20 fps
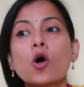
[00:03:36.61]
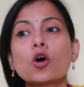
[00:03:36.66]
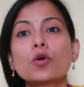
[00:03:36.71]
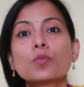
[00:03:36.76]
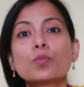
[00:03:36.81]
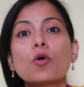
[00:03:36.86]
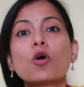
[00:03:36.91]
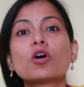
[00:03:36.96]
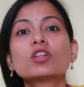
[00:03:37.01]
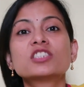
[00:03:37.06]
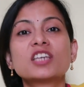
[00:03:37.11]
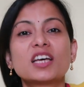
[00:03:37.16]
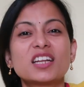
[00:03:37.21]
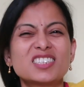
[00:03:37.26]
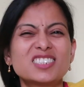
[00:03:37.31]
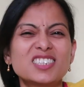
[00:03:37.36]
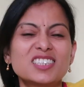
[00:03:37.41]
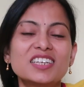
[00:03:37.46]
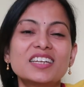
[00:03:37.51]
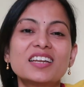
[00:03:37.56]
और बहुत
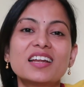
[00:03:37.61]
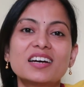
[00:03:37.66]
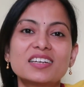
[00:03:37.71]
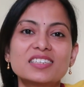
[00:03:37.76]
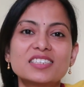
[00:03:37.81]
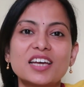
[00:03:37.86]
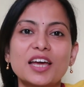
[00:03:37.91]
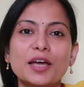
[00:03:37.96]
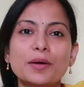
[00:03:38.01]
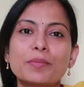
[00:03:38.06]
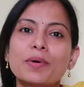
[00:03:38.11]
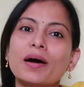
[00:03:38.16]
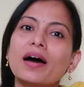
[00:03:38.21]
सारे जने ना जाएं